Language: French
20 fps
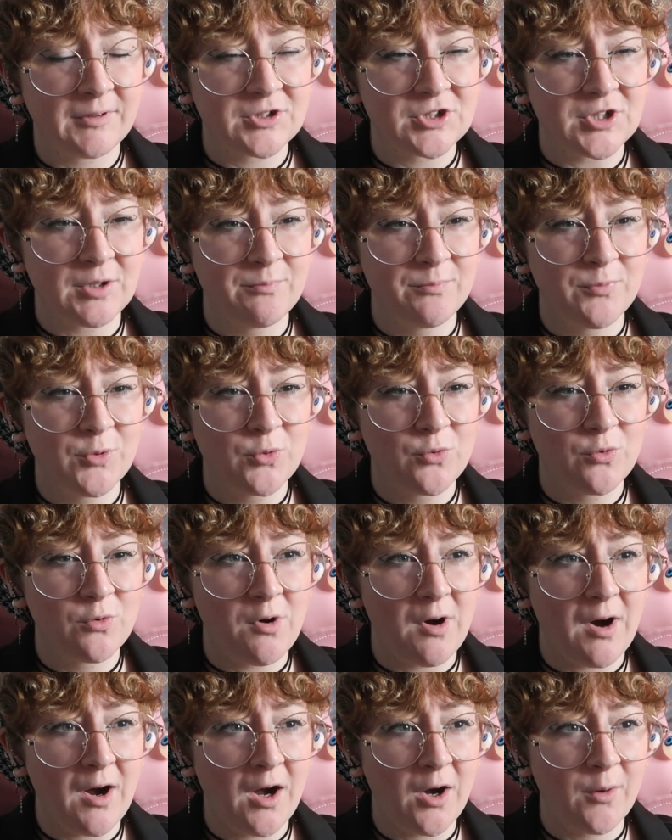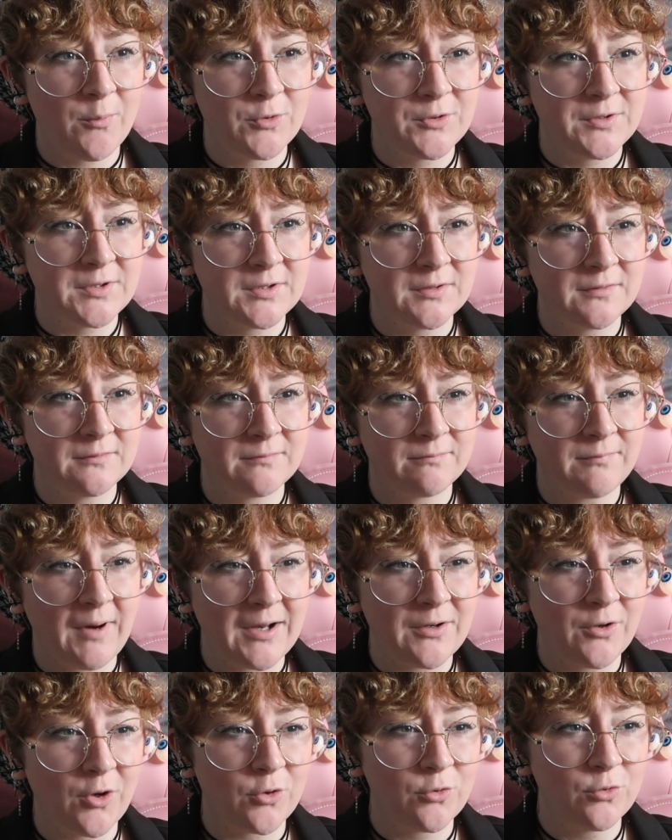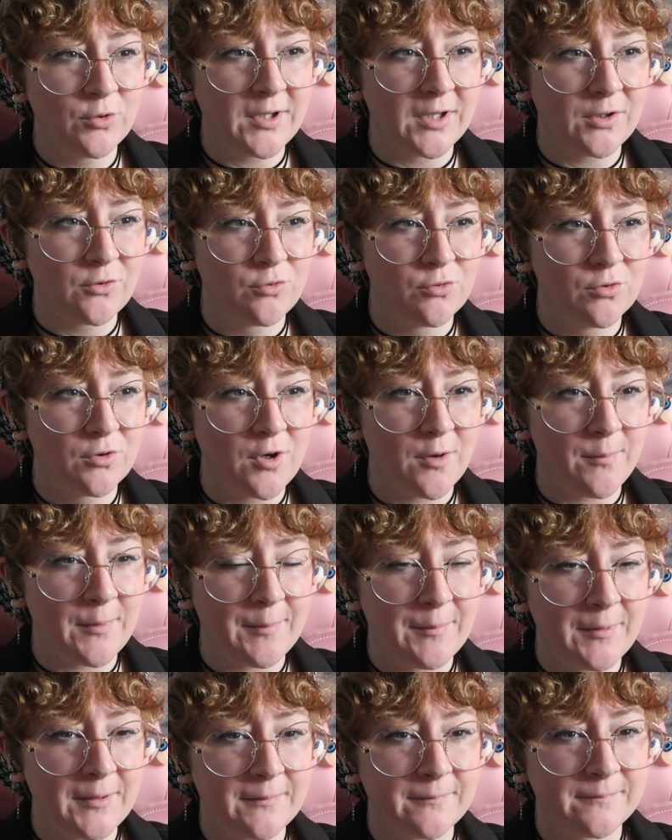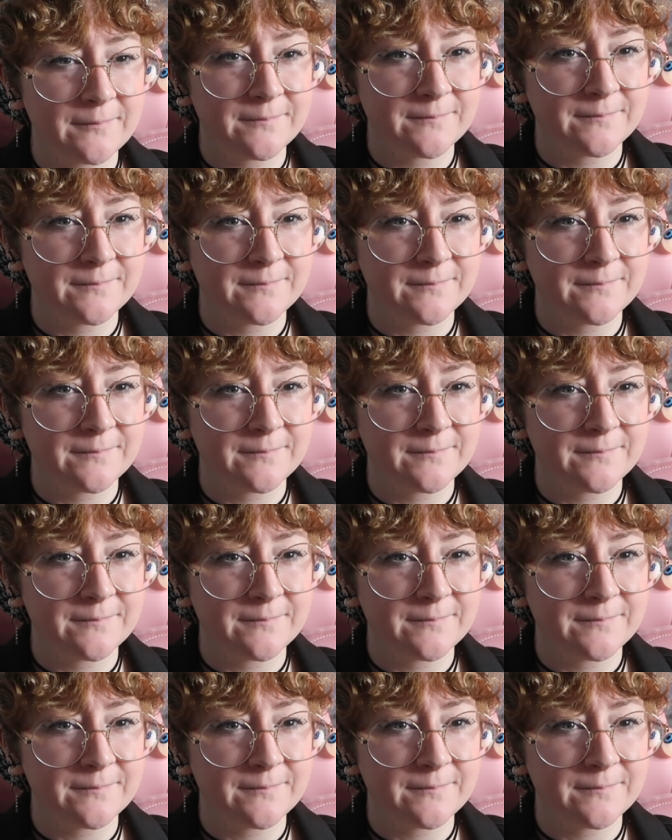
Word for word: J'aime beaucoup leur harmonie. leur look est cool quand même. Hein.